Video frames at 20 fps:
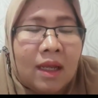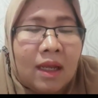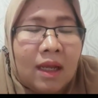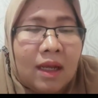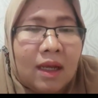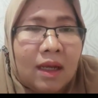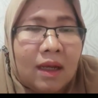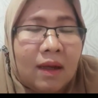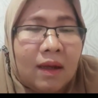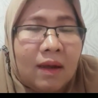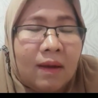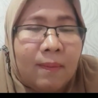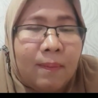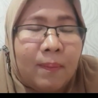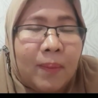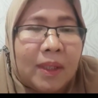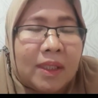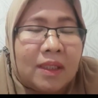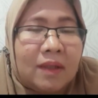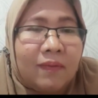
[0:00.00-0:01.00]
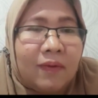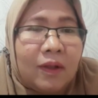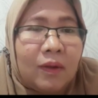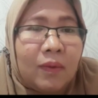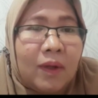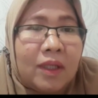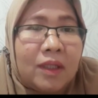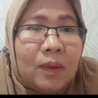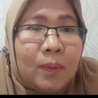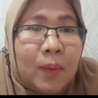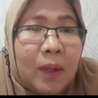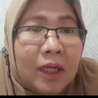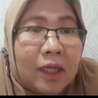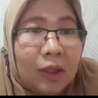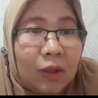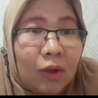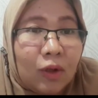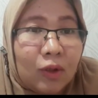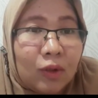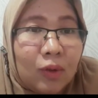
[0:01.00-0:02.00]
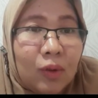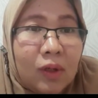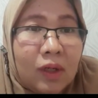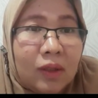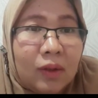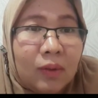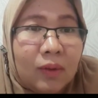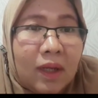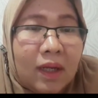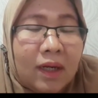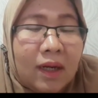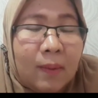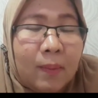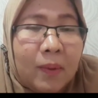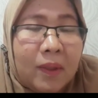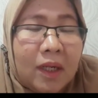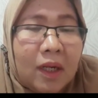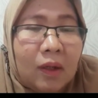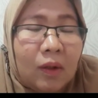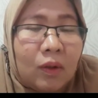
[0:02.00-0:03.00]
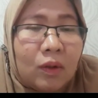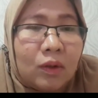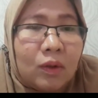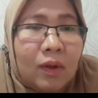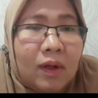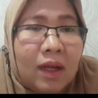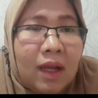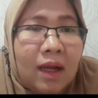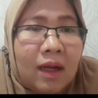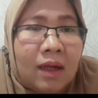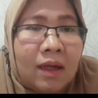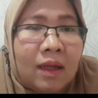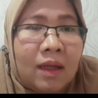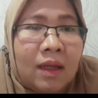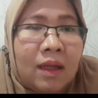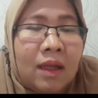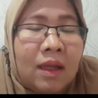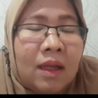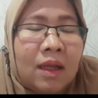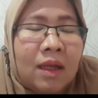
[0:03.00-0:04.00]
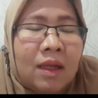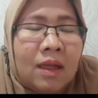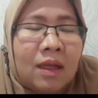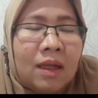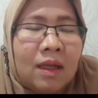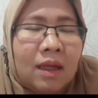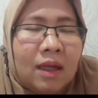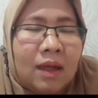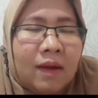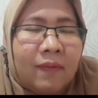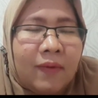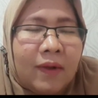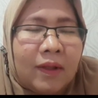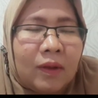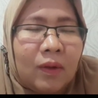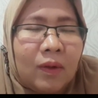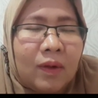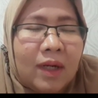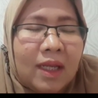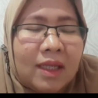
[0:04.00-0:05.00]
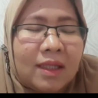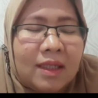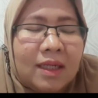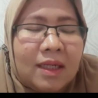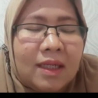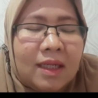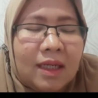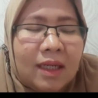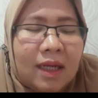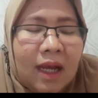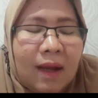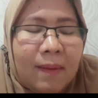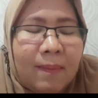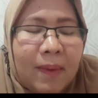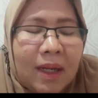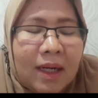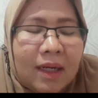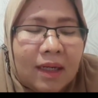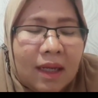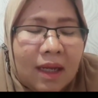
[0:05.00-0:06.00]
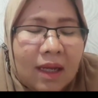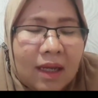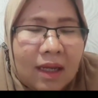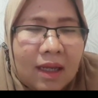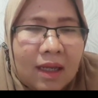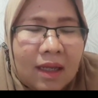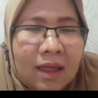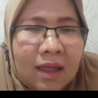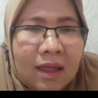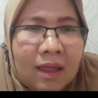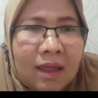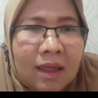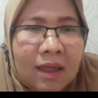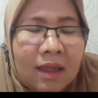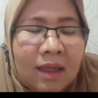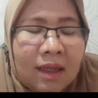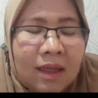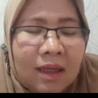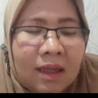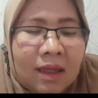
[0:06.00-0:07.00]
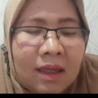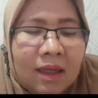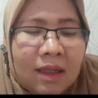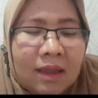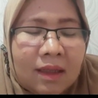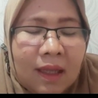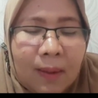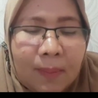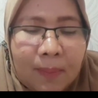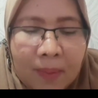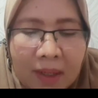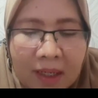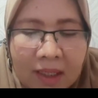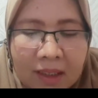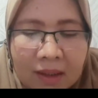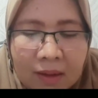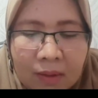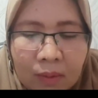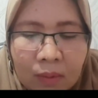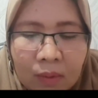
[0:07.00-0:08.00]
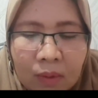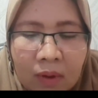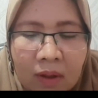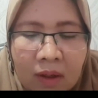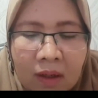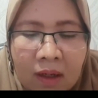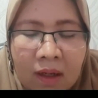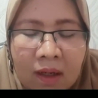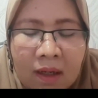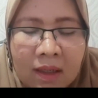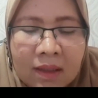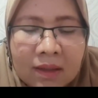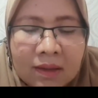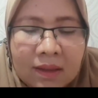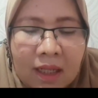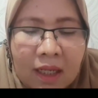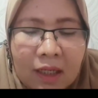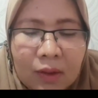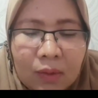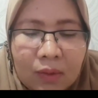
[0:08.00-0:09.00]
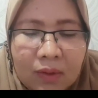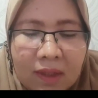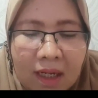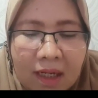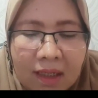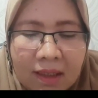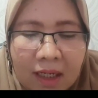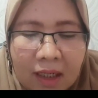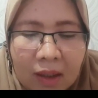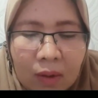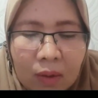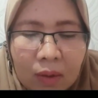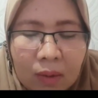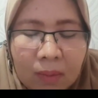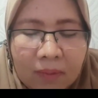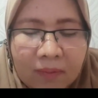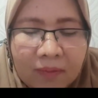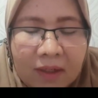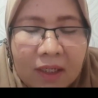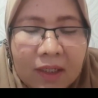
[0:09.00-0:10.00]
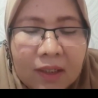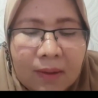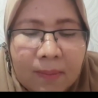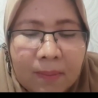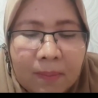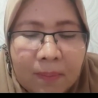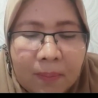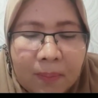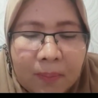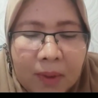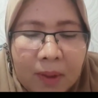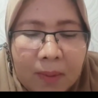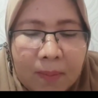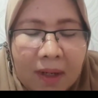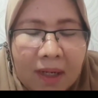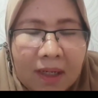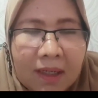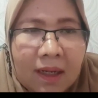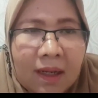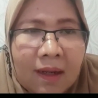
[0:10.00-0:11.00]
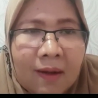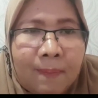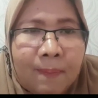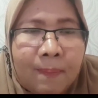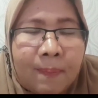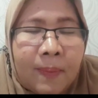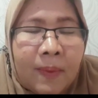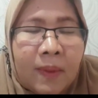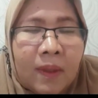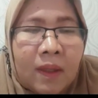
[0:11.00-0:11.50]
uh, empat sifat wajib bagi rasul itu ya nabi dan rasul yang uh, fatona sidik amanah tablik itu Selanjutnya ada economic freedom di mana